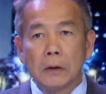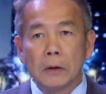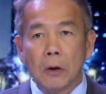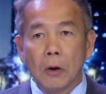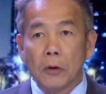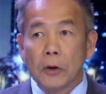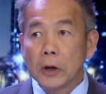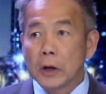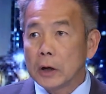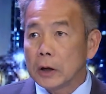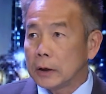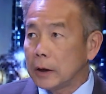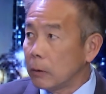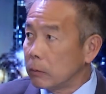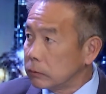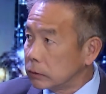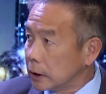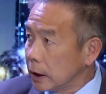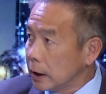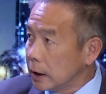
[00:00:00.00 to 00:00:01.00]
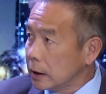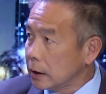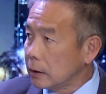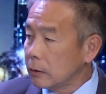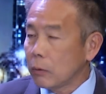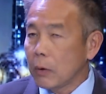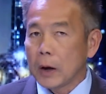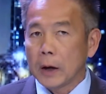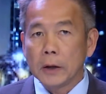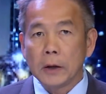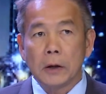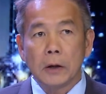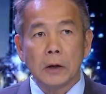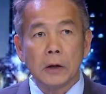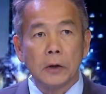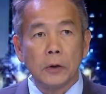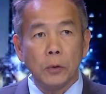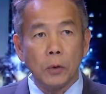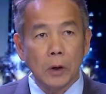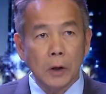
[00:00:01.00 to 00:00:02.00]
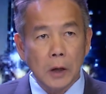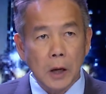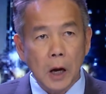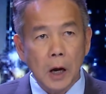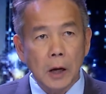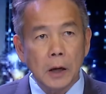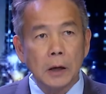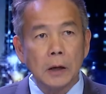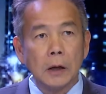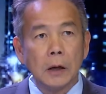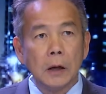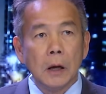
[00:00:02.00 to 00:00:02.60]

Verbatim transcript: cho những người đồng tính hoặc những người chuyển giới.